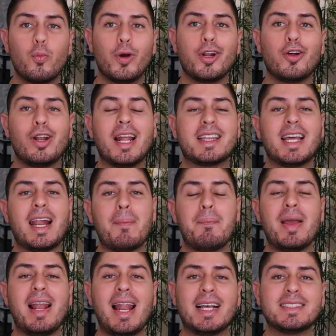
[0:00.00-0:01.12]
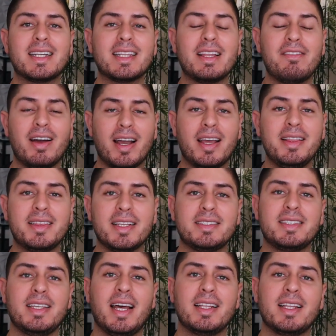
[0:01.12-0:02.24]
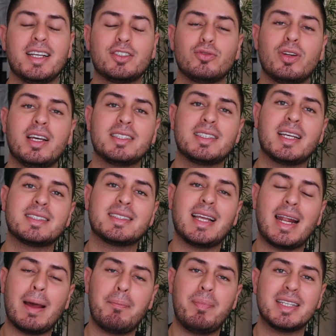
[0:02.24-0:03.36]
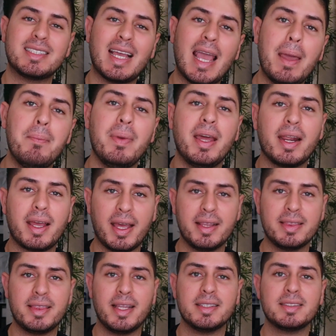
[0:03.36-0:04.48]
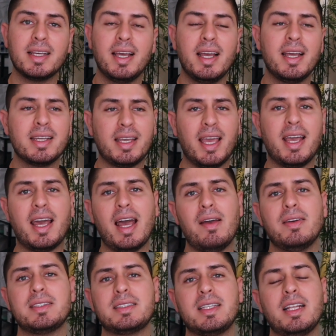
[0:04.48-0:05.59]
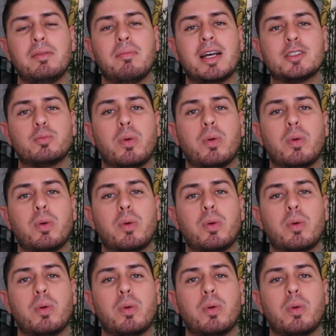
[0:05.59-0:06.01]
Bueno, la terapia láser de baja intensidad es una de estas terapias emergentes que cada vez tienen más